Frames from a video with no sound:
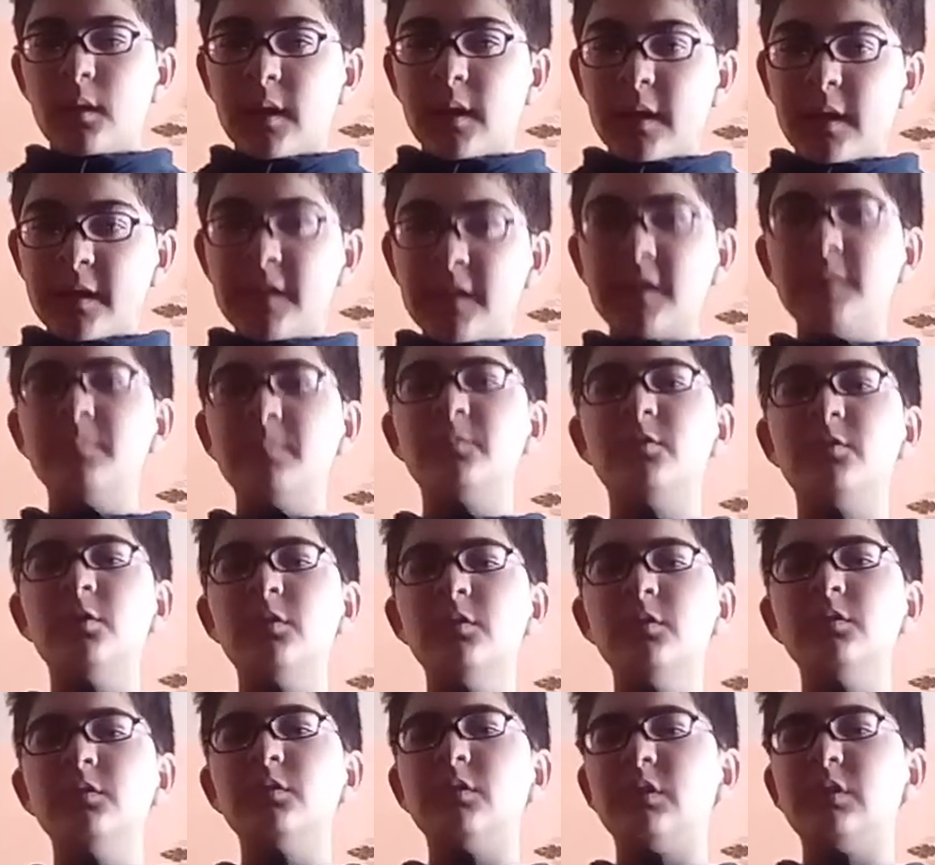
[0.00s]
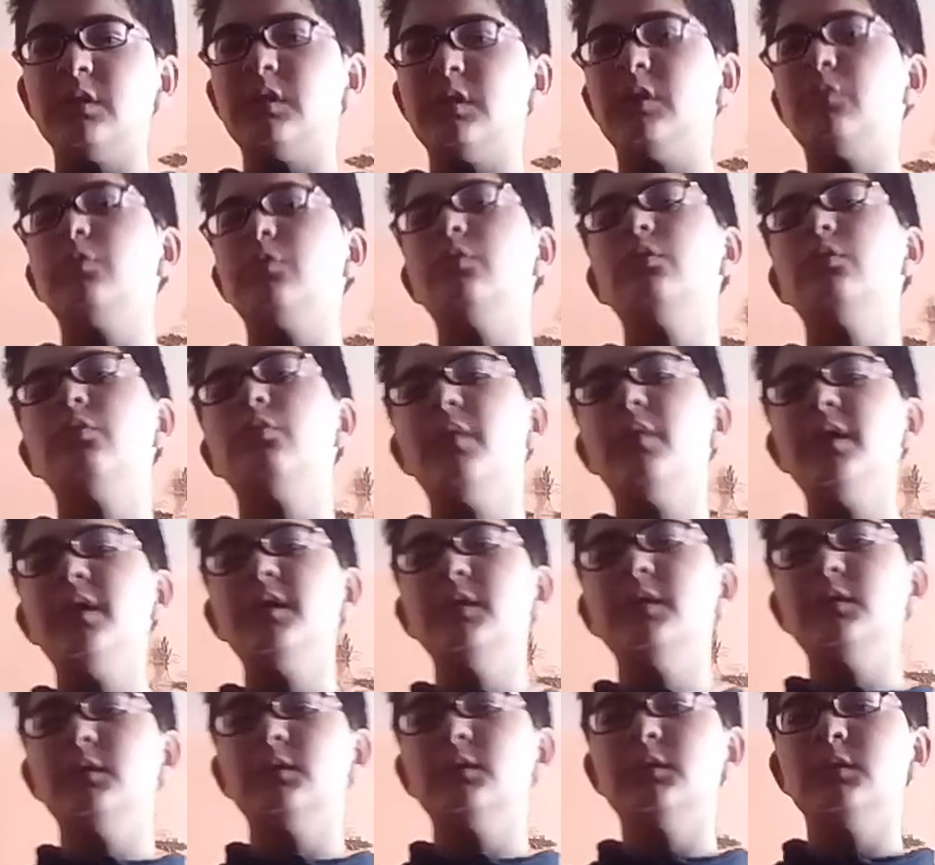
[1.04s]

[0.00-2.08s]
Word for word: Egipto y Uruguay.